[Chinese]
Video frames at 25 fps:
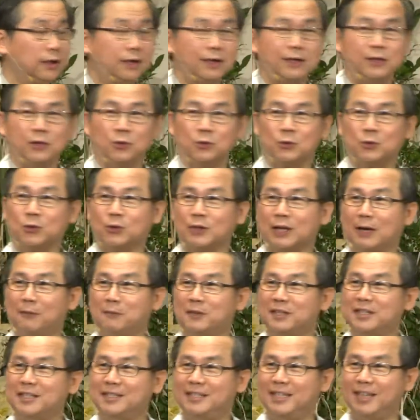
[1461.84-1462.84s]
有时候他们
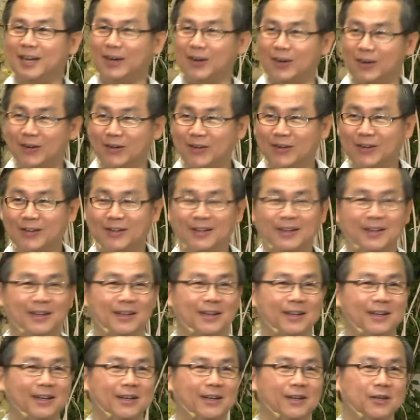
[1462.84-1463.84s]
笑，
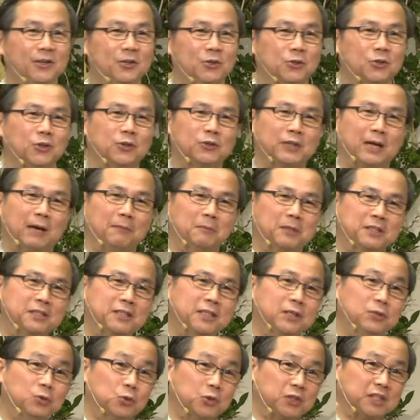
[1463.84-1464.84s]
有时候他们
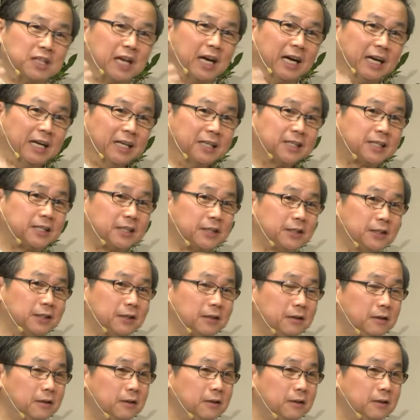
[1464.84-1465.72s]
进入沉思，